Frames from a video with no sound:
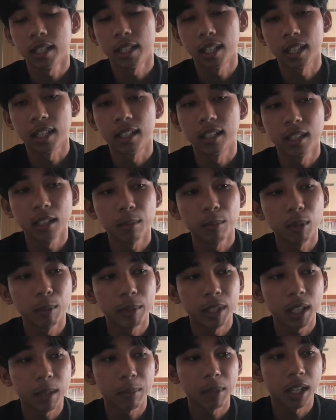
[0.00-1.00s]
Nah jadi
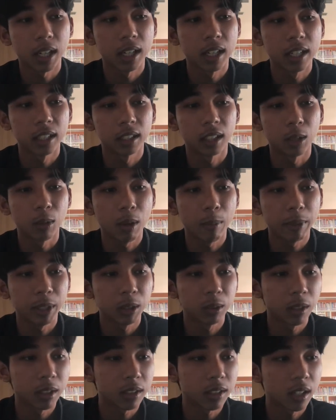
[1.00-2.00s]
sebelumnya apakah ada yang tahu apa itu
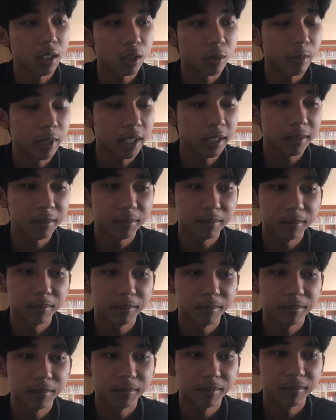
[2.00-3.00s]
text announcement?
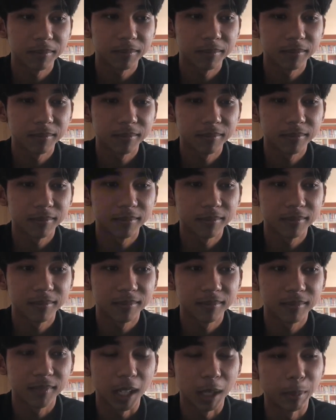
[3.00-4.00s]
Tahu sir.
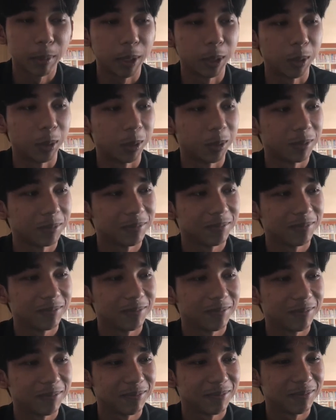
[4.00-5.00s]
Apa itu?
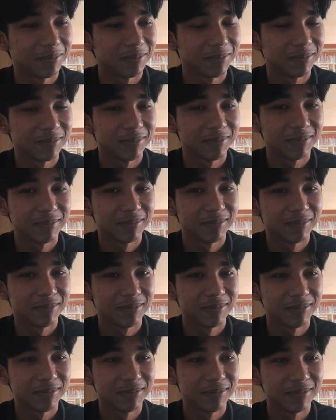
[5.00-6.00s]
Pengumuman.
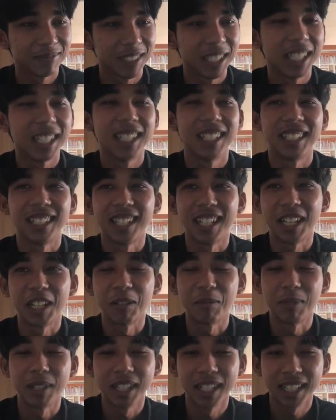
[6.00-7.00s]
Nah
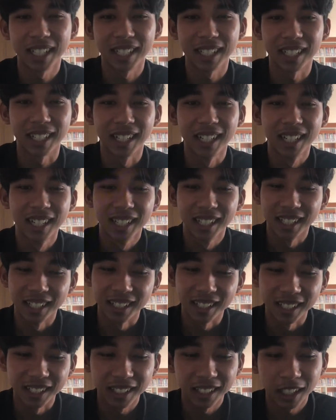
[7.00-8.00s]
benar. Nah
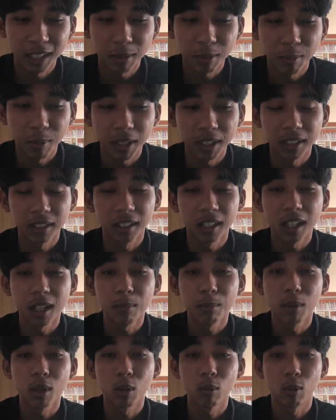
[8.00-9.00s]
jadi kita akan membahas tentang
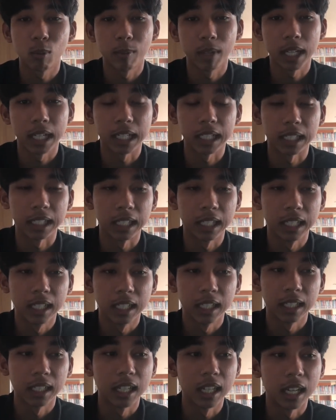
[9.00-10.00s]
pengumuman
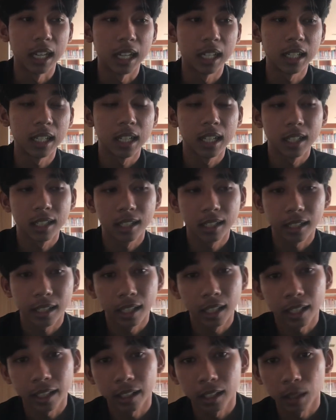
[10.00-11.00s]
dan
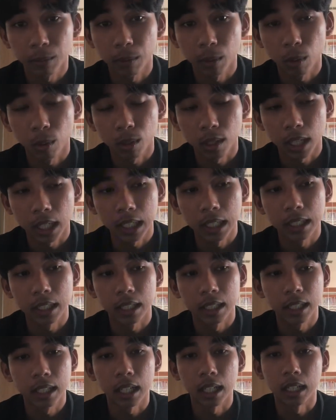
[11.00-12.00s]
skill yang kita fokuskan di
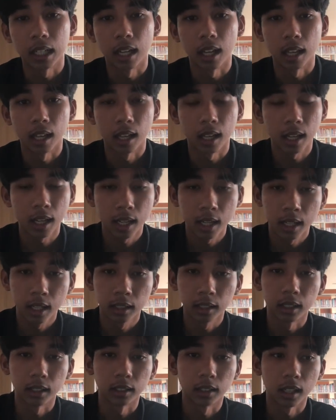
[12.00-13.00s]
sini adalah
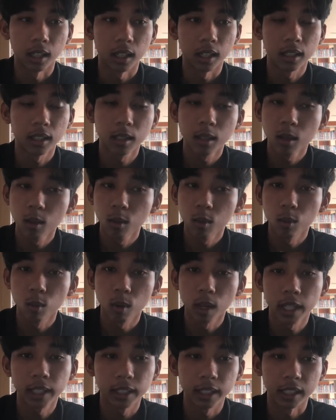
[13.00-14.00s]
tentang
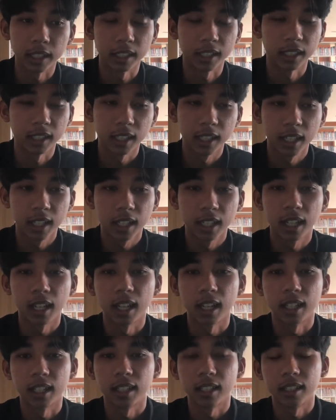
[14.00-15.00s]
writing. Nah
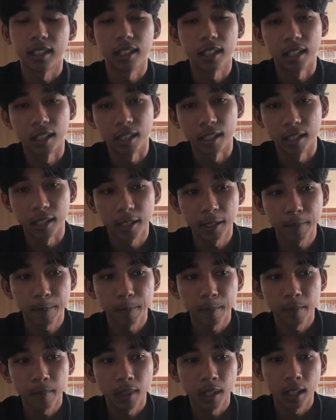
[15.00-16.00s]
jadi
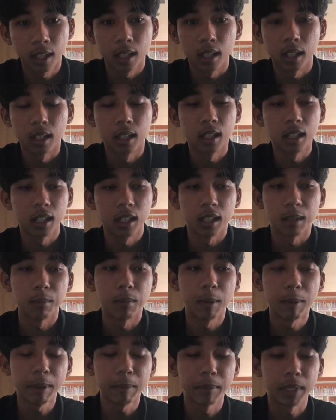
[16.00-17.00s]
uh,
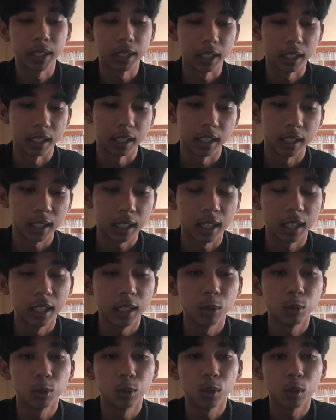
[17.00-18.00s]
bapak minta
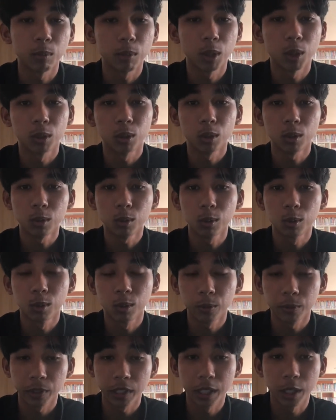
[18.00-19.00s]
kalian untuk menonton dulu
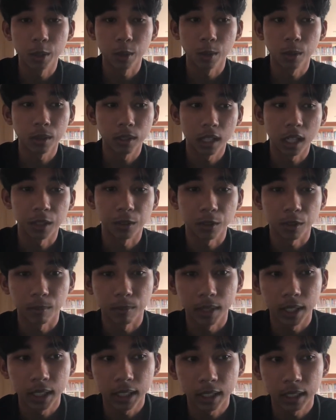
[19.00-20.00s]
video
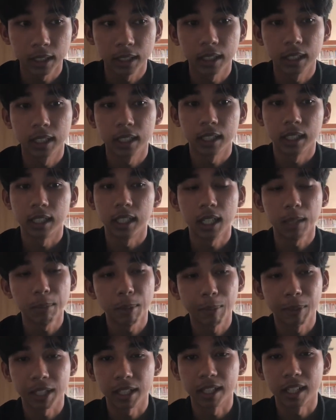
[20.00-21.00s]
announcement yang
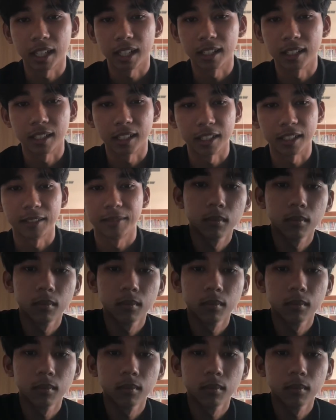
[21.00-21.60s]
bapak sediakan di sini.